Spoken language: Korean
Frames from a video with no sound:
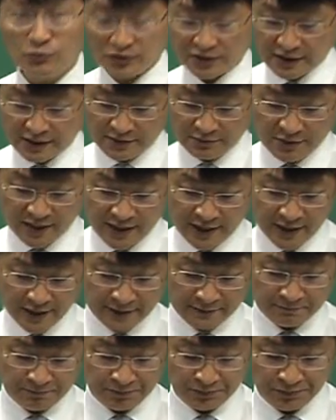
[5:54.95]

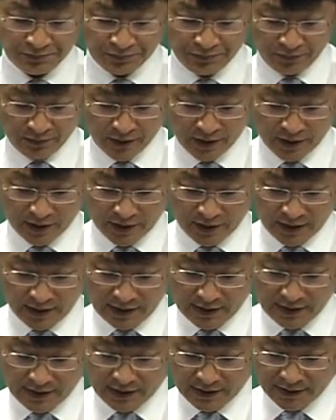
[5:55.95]
보시겠습니다.
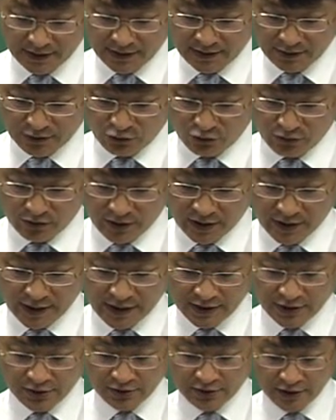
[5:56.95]
1-1
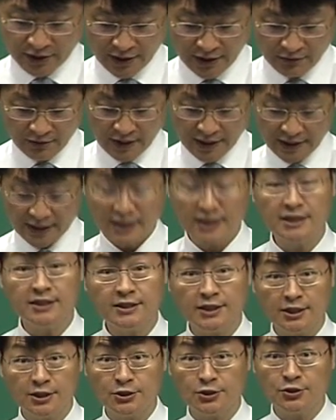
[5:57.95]
통화의 정의와
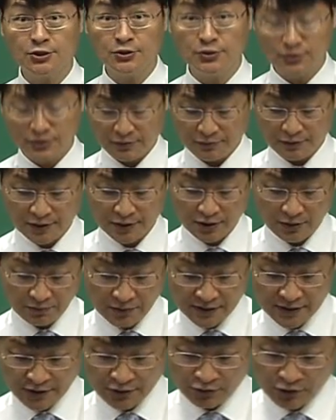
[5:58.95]
기능이 있죠. 그러면 첫
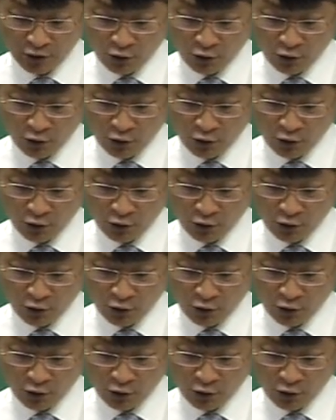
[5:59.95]
번째 줄에